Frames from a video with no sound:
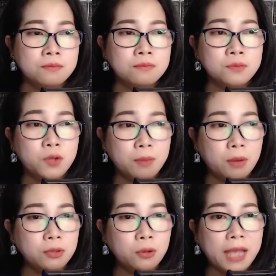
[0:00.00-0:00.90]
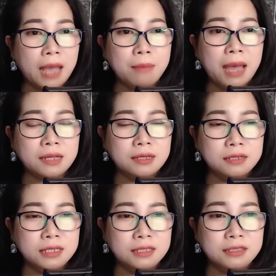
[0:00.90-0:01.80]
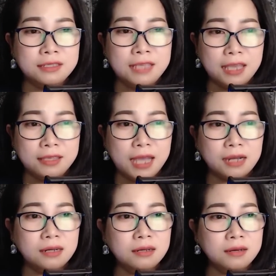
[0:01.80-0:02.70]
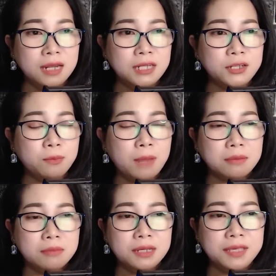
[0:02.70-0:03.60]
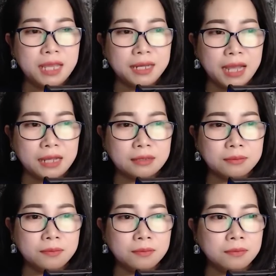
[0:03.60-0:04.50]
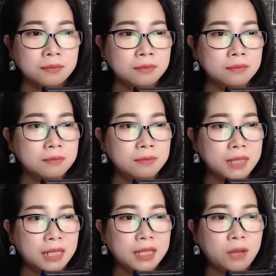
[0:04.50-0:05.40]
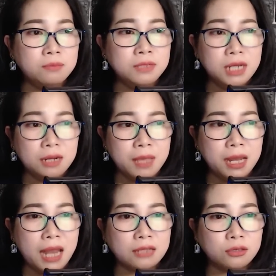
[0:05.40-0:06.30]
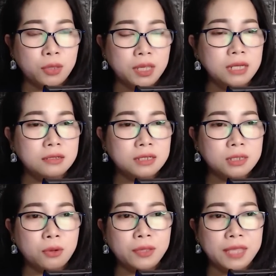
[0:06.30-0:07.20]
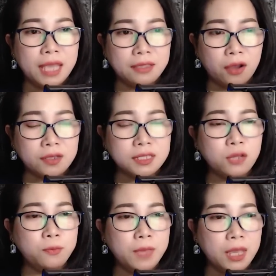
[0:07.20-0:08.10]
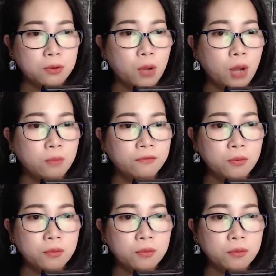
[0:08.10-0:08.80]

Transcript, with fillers: Rồi bóng của cả ba người nhẹ nhàng lướt đi trong màn mưa dày đặc, nhanh chóng trở về làng Thủy, trong ngôi nhà nhỏ siêu vẹo của ông Phúc.